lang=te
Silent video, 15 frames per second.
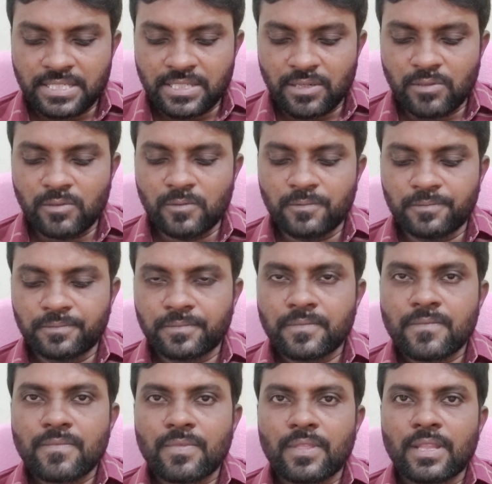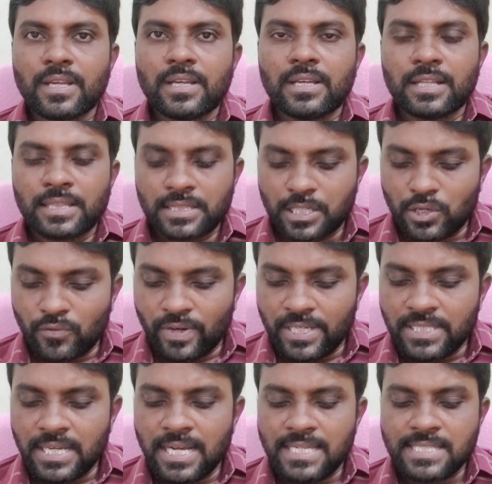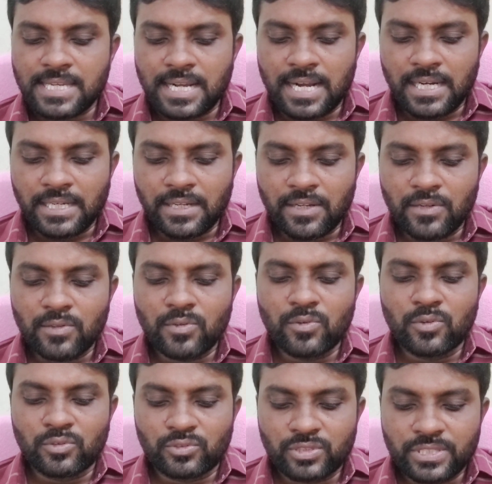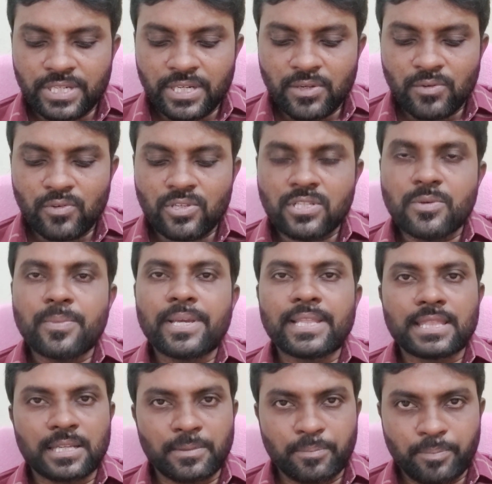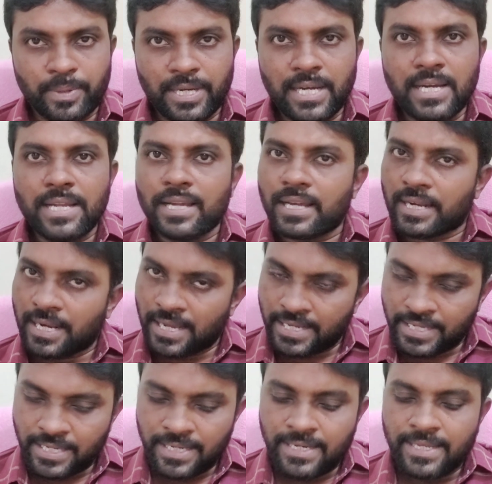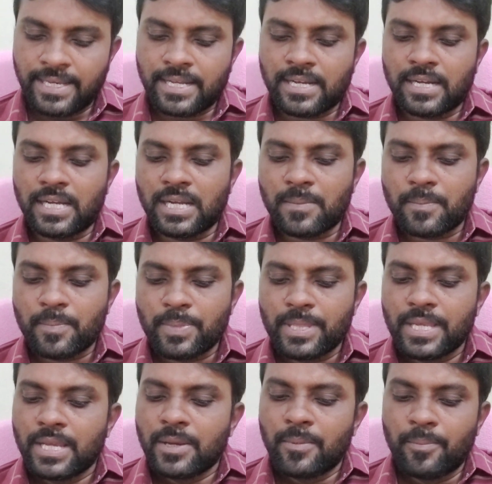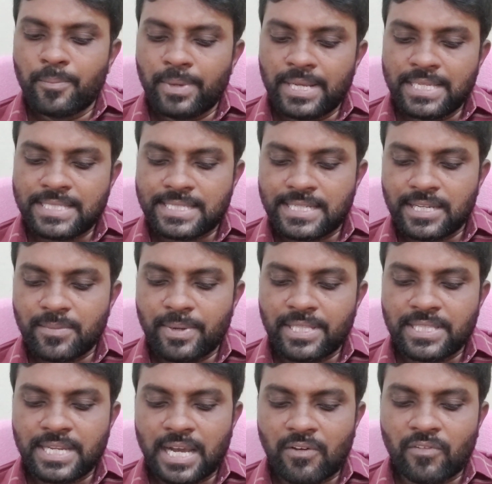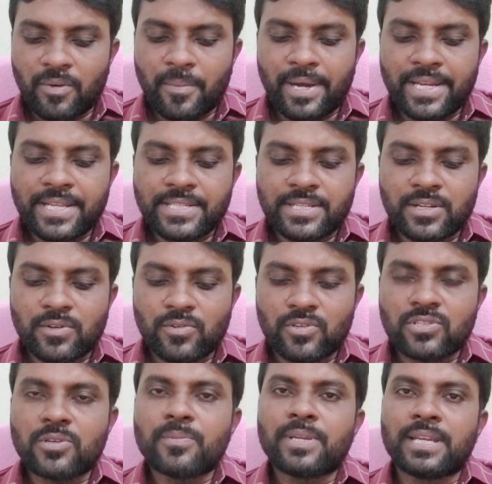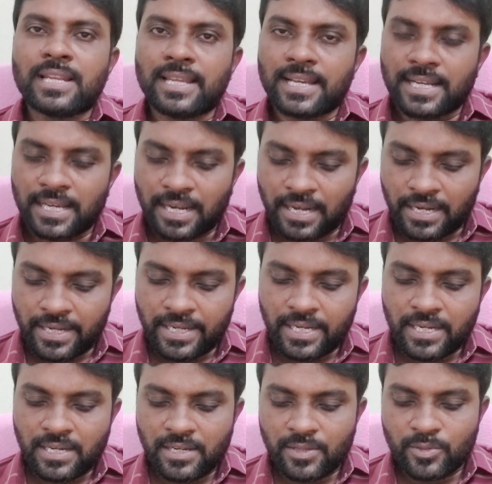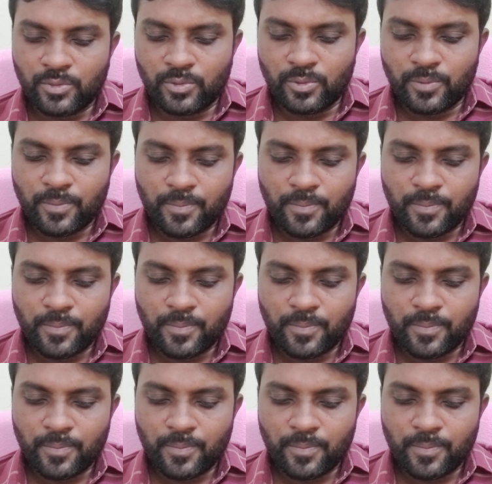చేశావు తర్వాత ఆ సంఘటనను గుర్తు చేయడం కోసమే తప్ప నా ఈ లేఖ మీ శ్రీమతిని అవమానించడం కోసం ఈ లేఖ రాయట్లేదు